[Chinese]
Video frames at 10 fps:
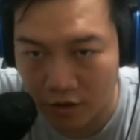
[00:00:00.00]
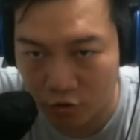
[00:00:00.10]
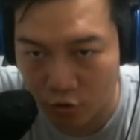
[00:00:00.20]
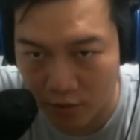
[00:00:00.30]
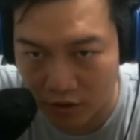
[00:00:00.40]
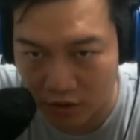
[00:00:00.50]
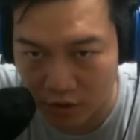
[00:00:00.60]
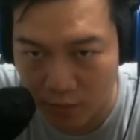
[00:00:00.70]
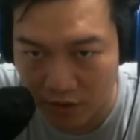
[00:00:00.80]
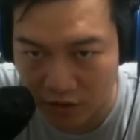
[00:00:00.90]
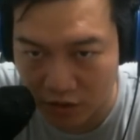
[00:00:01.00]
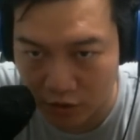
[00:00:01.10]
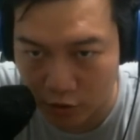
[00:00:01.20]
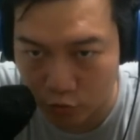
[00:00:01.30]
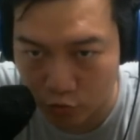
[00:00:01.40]
对面其实被你
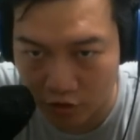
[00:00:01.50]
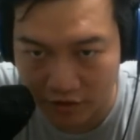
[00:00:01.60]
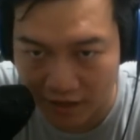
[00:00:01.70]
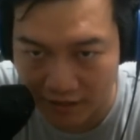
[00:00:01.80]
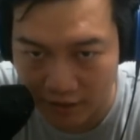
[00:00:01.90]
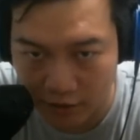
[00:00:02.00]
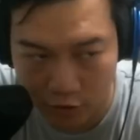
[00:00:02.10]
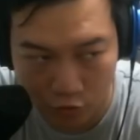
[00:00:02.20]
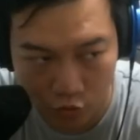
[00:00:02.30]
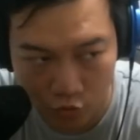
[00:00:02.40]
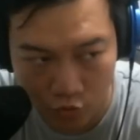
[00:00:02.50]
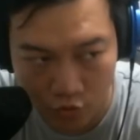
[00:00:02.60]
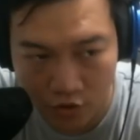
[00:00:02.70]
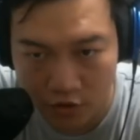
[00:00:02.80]
限制住要打在这个区域，